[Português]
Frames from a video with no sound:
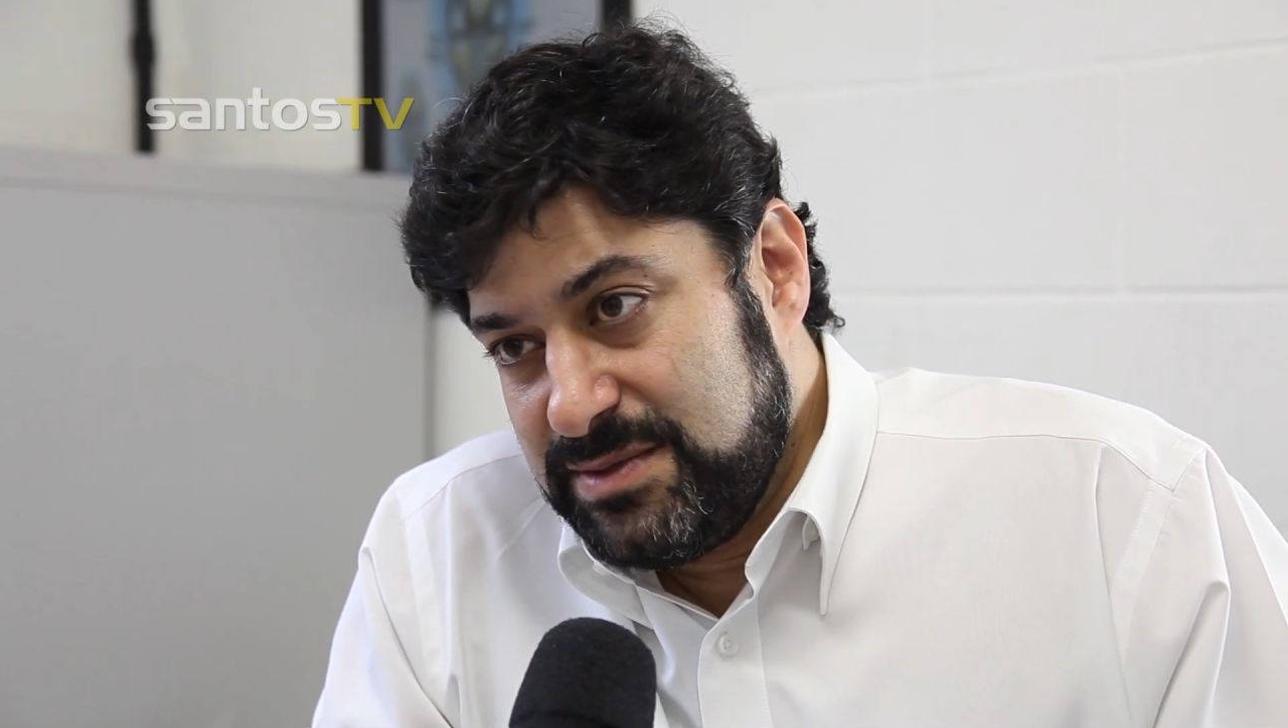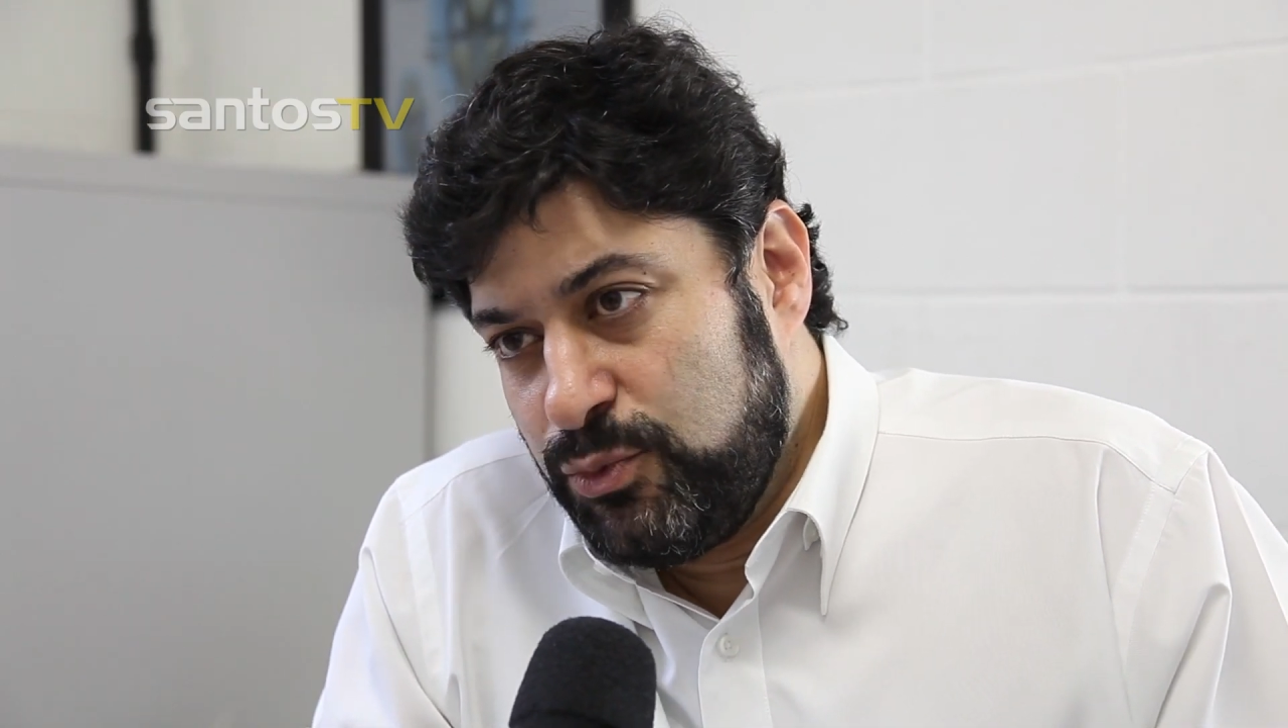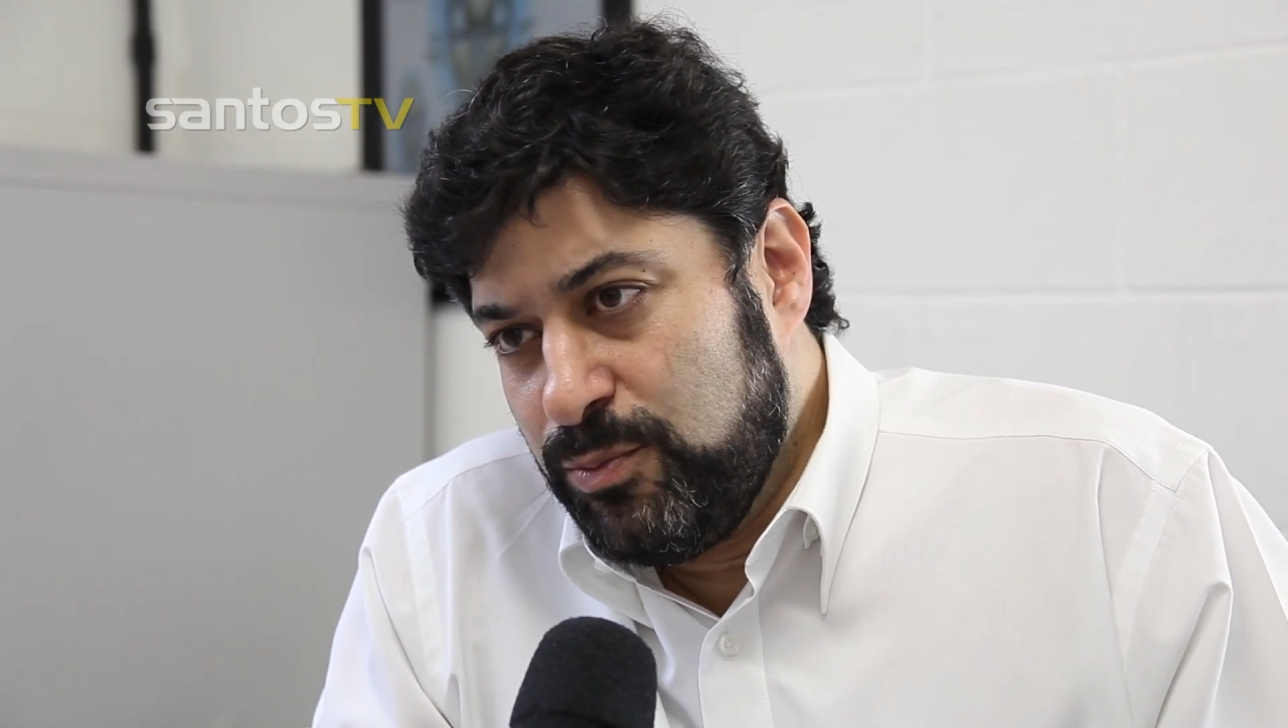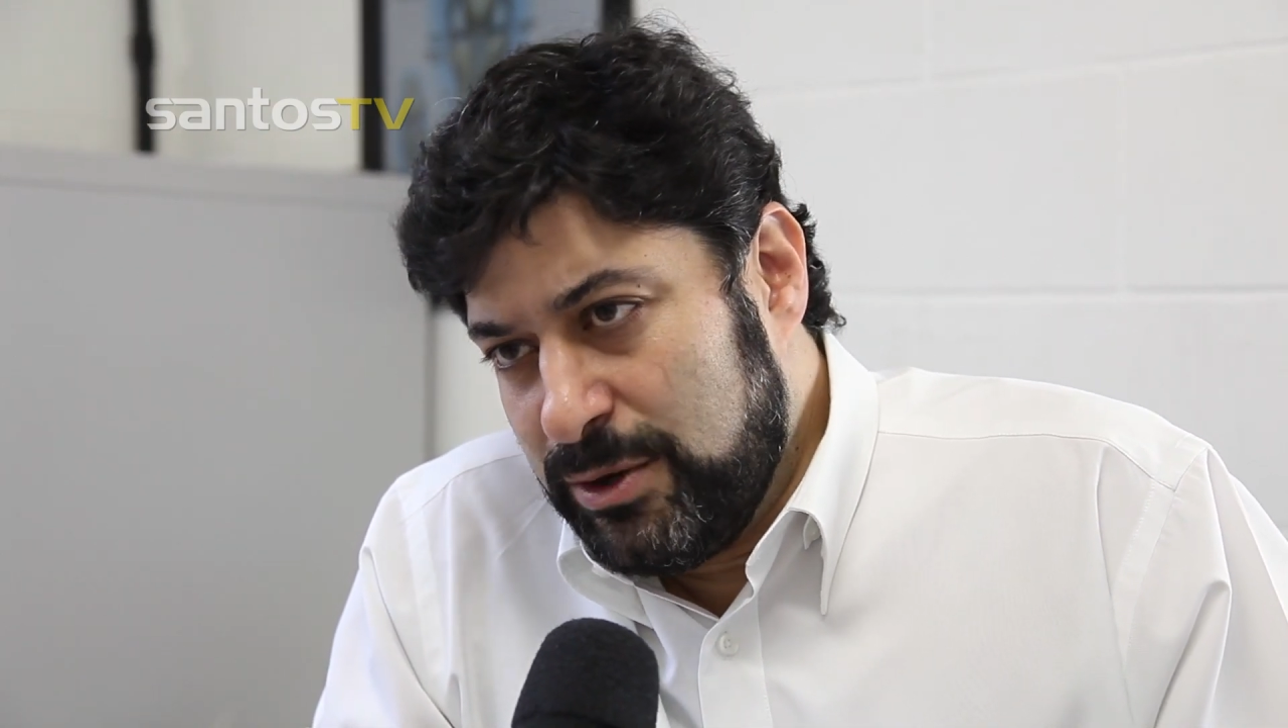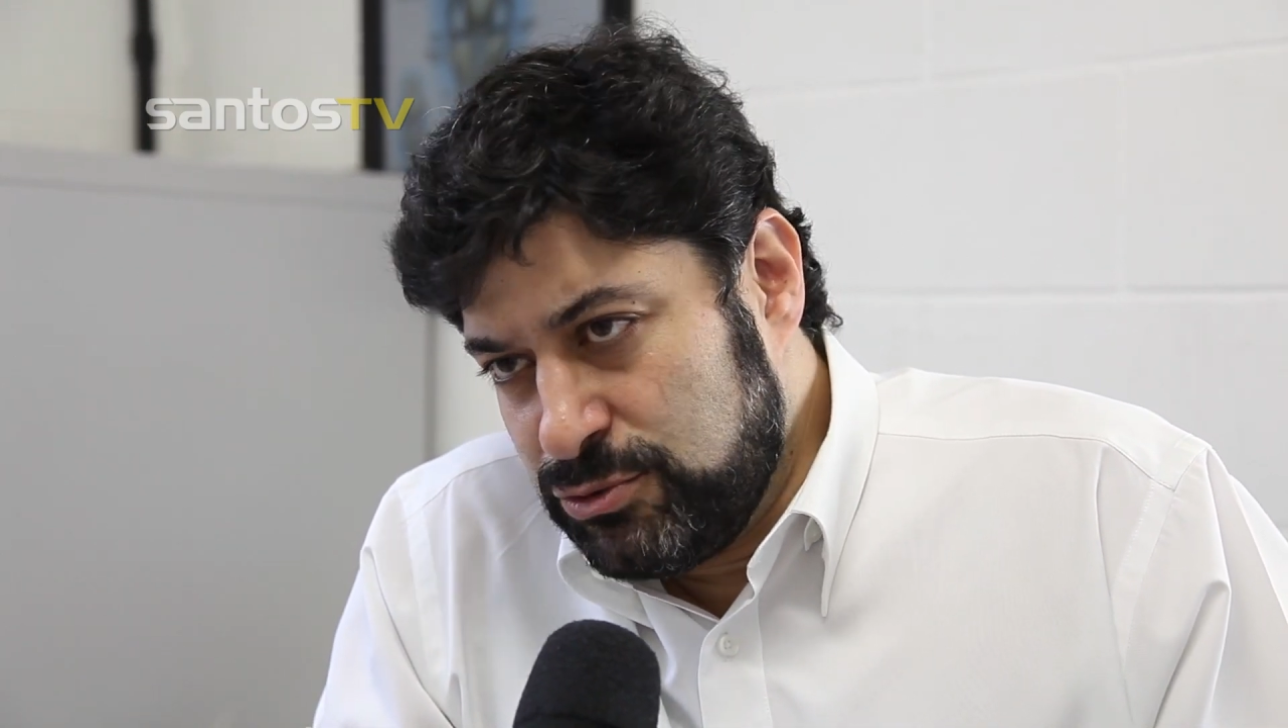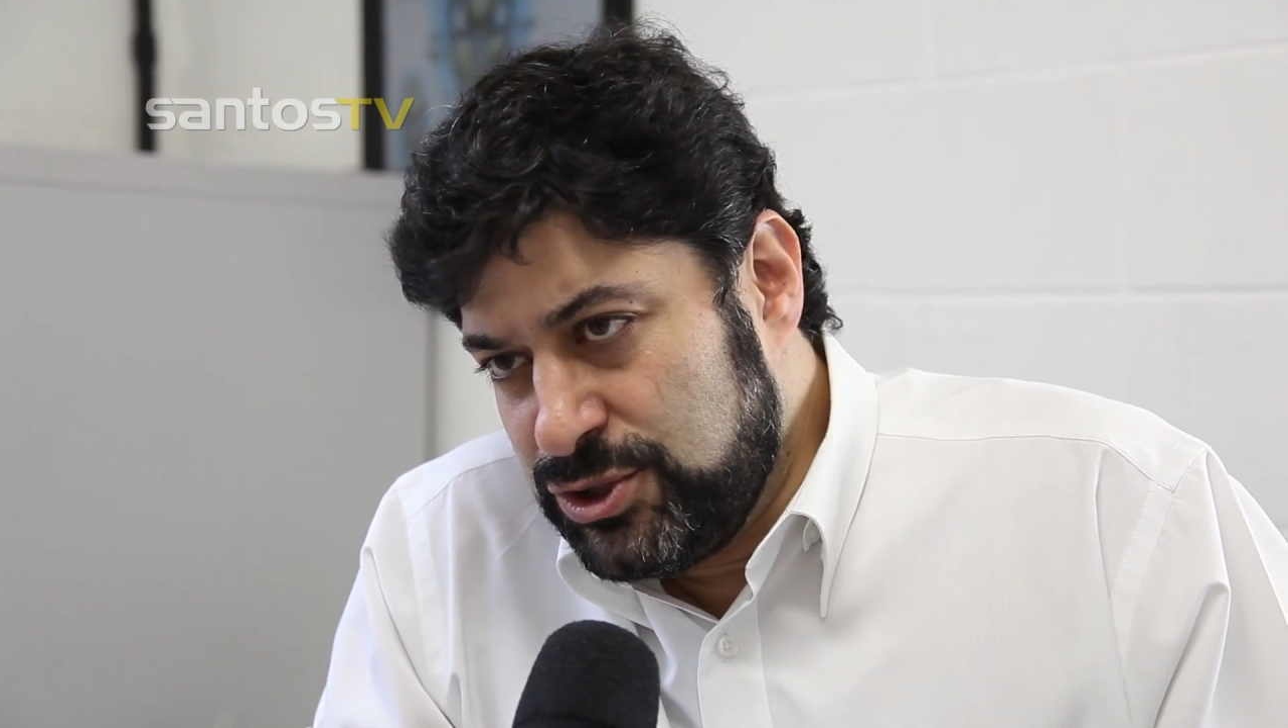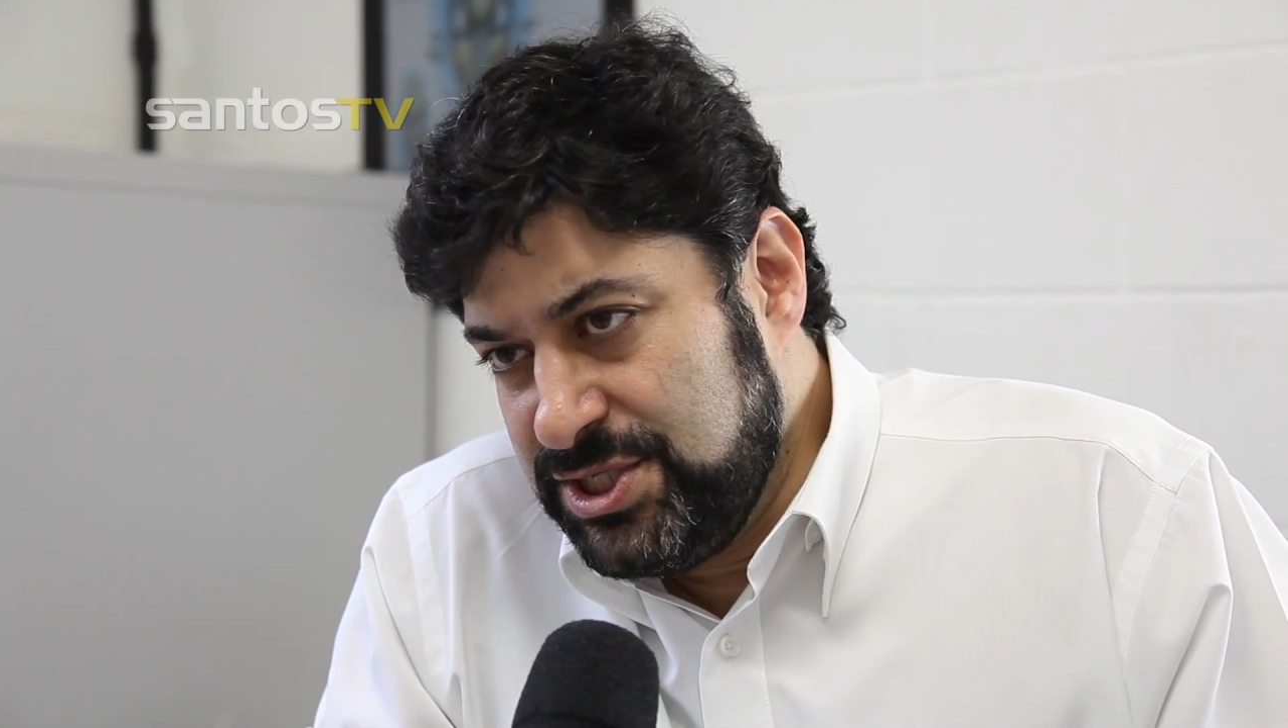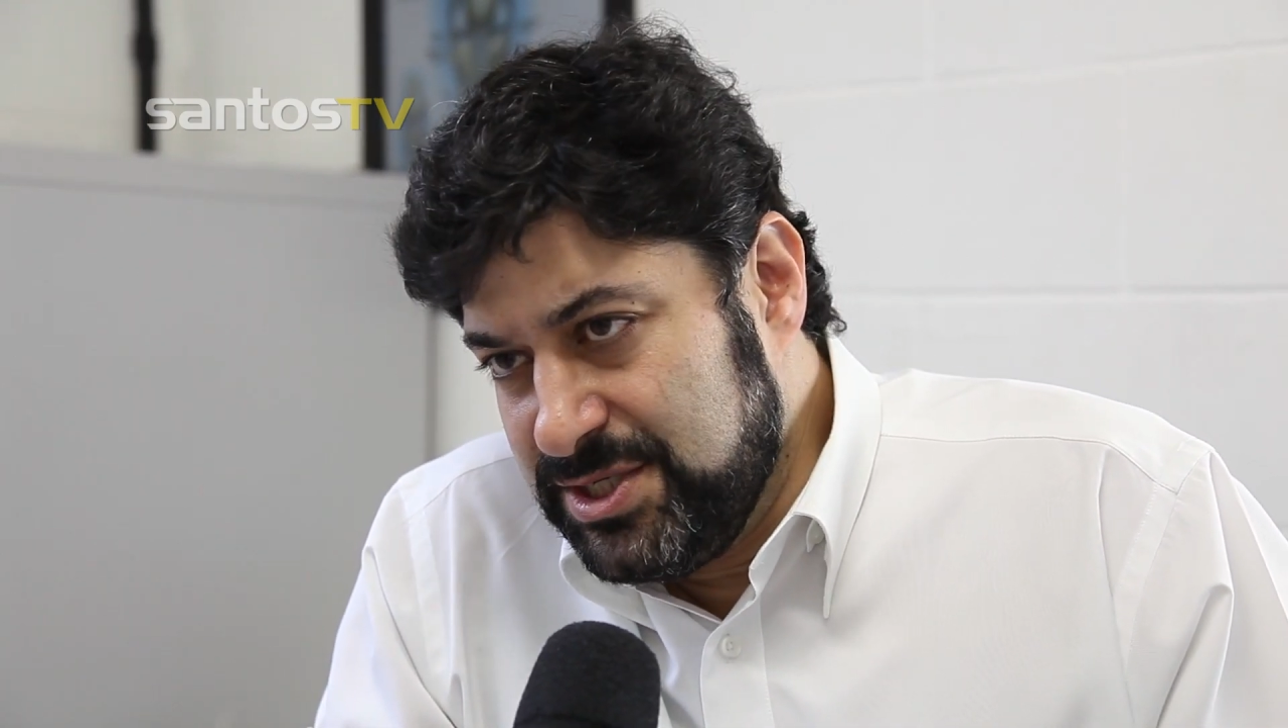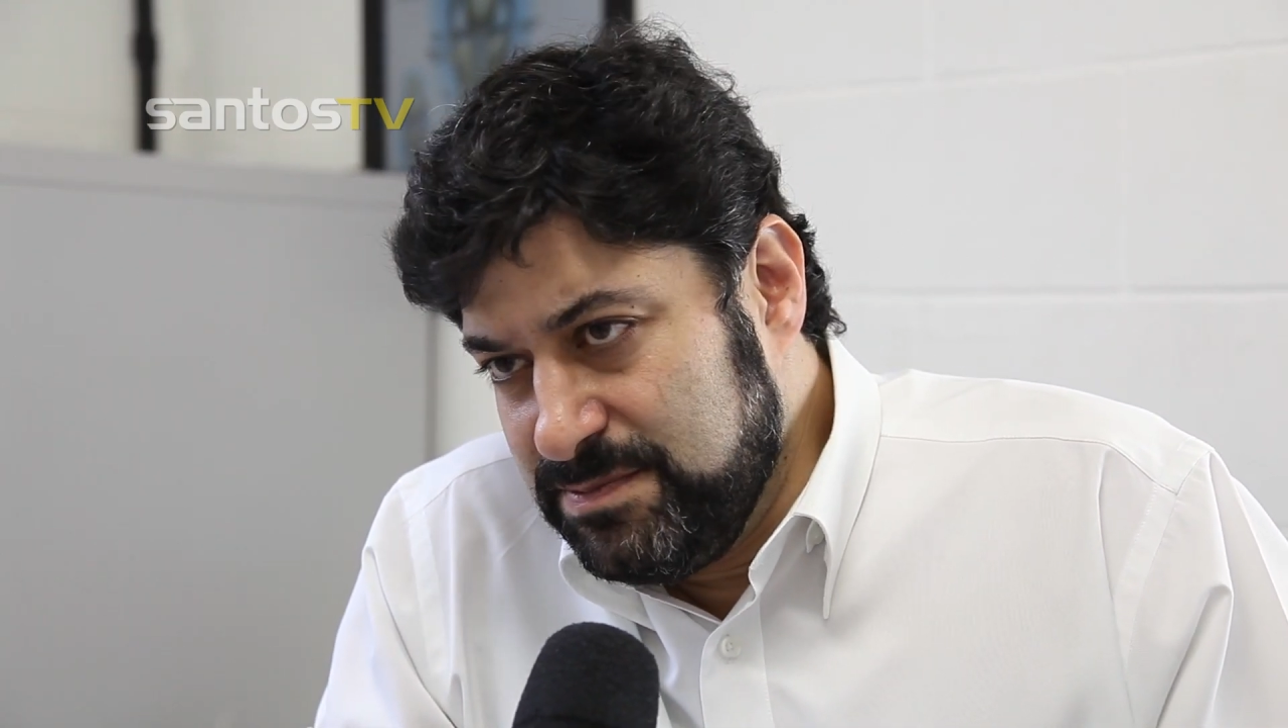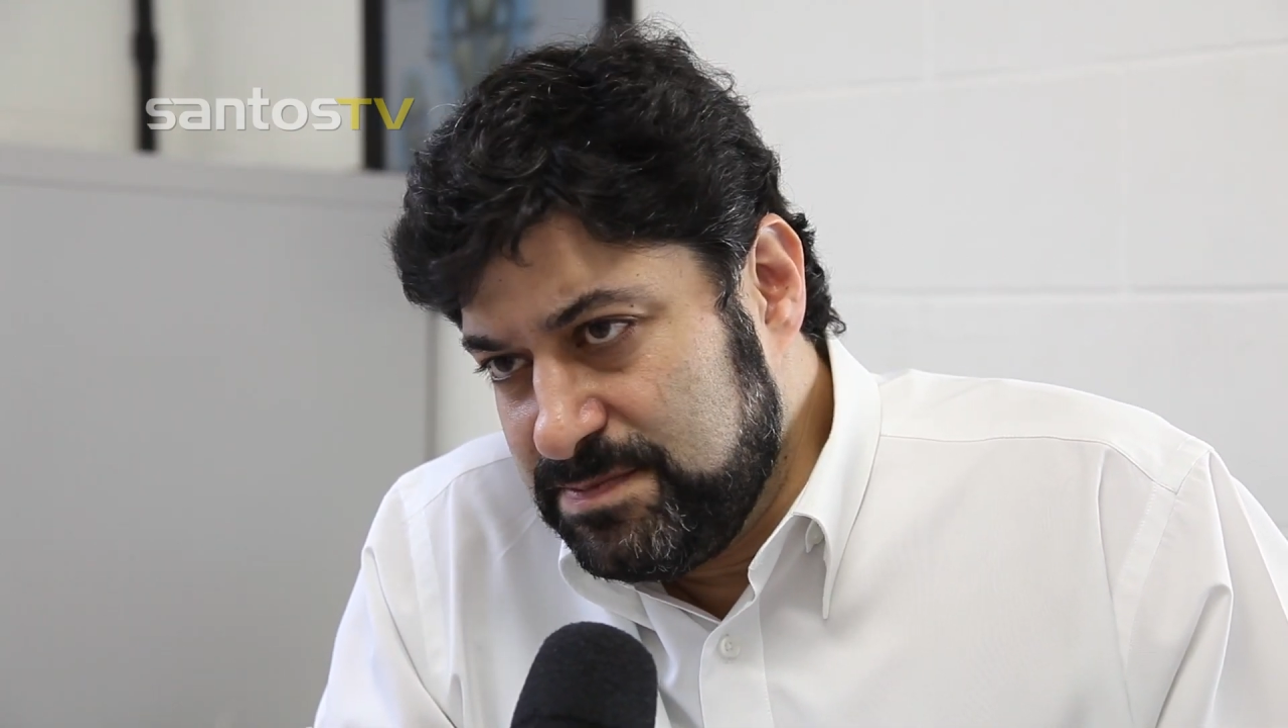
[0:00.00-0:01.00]

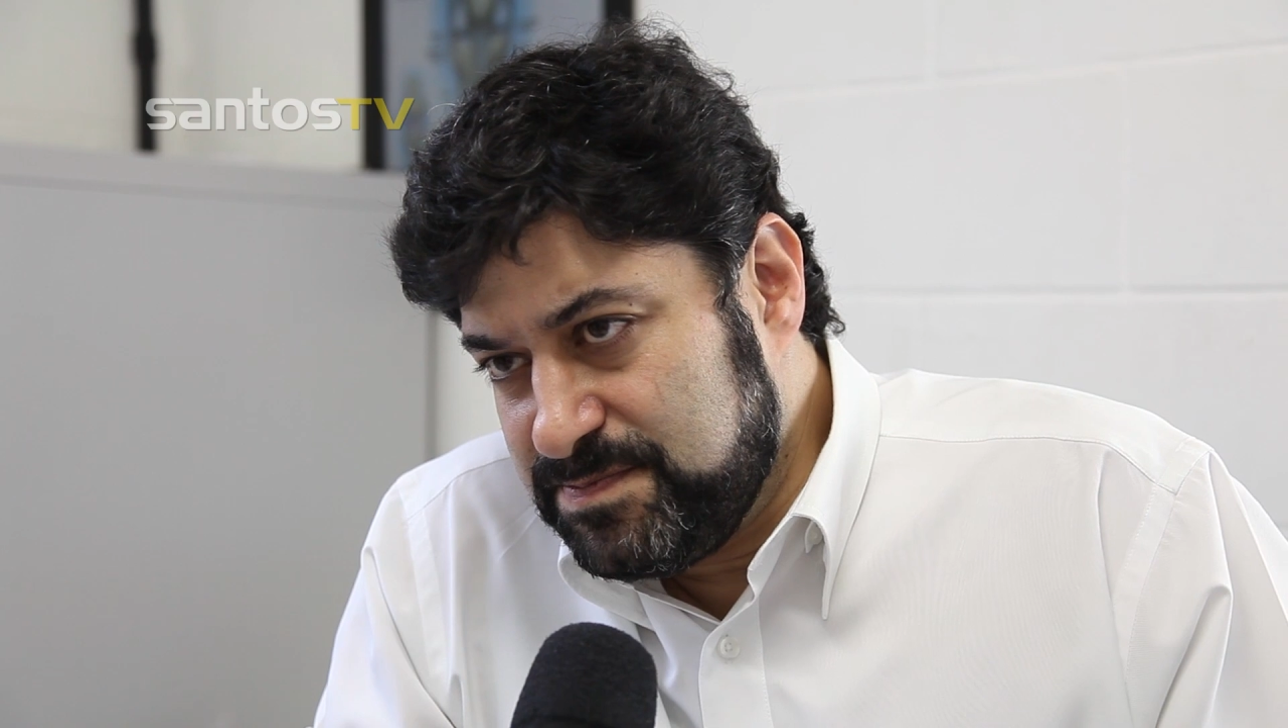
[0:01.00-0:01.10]
pubalgia,